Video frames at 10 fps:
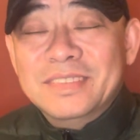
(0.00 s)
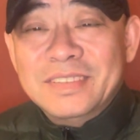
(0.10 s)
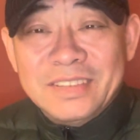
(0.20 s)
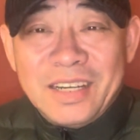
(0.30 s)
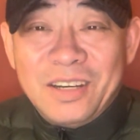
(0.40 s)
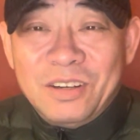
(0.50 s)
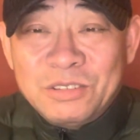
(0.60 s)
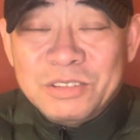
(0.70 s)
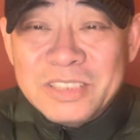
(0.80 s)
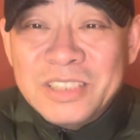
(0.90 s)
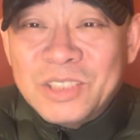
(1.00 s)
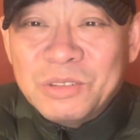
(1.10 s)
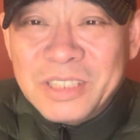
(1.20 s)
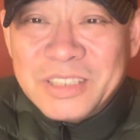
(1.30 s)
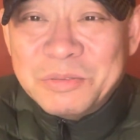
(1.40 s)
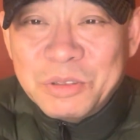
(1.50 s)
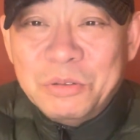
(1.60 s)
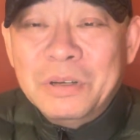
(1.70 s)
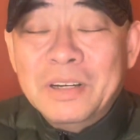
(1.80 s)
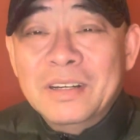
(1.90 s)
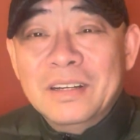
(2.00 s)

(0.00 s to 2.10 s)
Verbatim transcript: 你看欧洲今年冬天怎么过？